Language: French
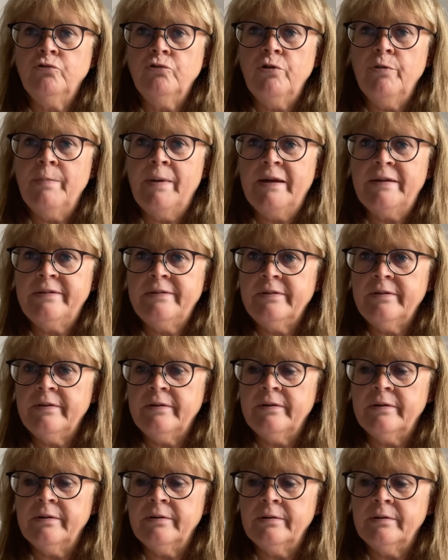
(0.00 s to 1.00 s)
le matin.
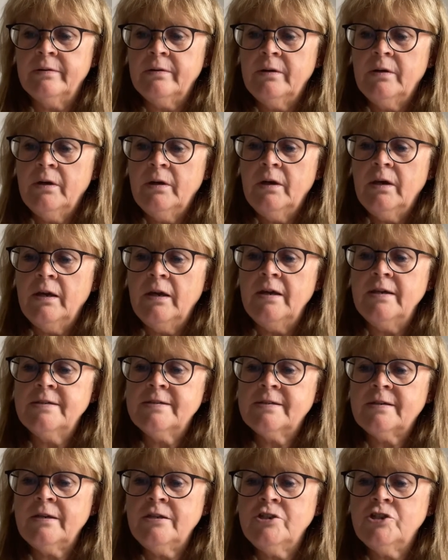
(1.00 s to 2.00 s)
Et
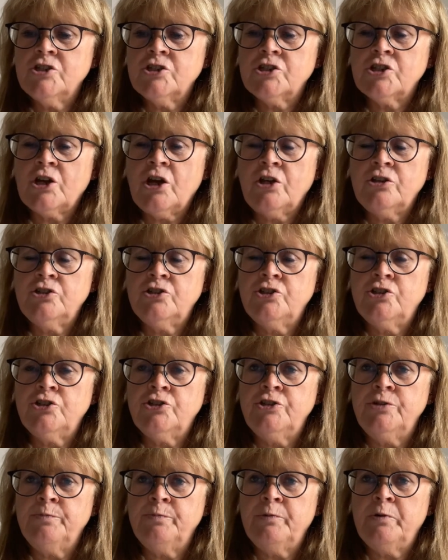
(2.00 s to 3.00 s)
Scritch, Crap,
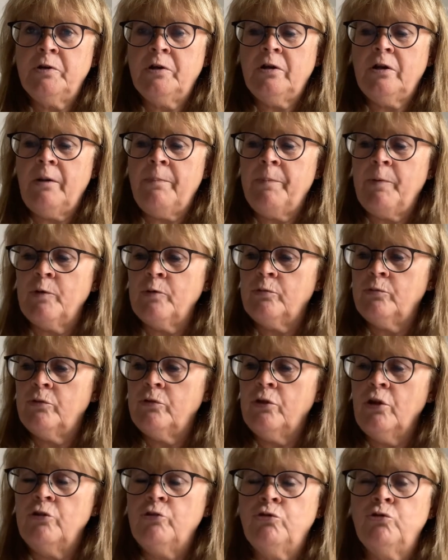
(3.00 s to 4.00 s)
dip, Clapot
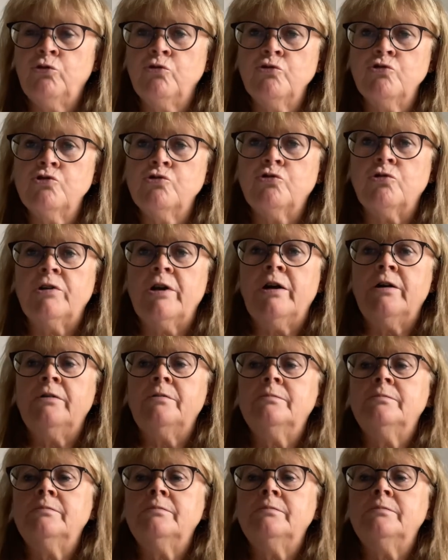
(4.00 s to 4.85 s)
est toujours là.